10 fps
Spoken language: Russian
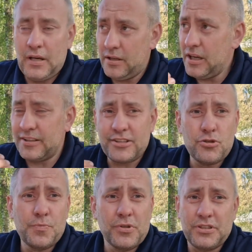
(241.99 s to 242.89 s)
Я
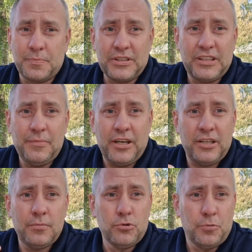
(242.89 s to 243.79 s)
расскажу просто про себя. Я
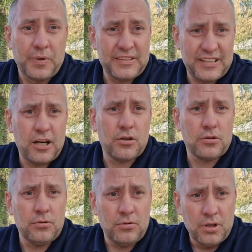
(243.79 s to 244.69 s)
не буду про
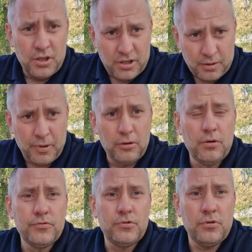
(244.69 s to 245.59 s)
сахарную,
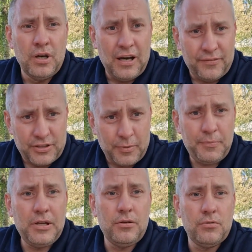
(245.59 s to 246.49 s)
рыболовную,
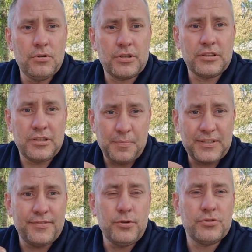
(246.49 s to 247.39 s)
автомобильную отрасль, про
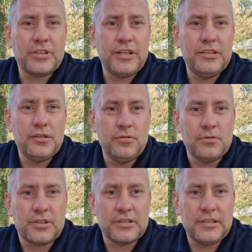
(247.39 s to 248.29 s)
свою строительную
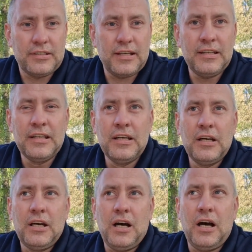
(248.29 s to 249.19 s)
отрасль. Да?
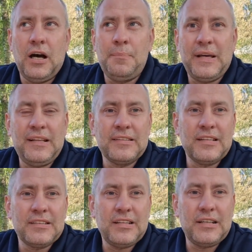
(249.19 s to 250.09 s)
А пять лет
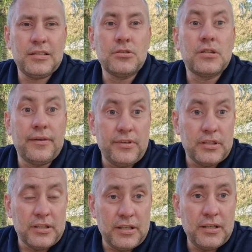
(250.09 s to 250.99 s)
назад, до
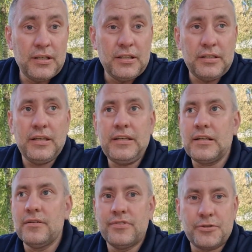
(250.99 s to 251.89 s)
ковида, да, я
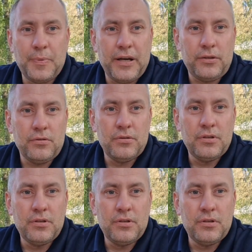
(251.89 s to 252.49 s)
ехал в Испанию.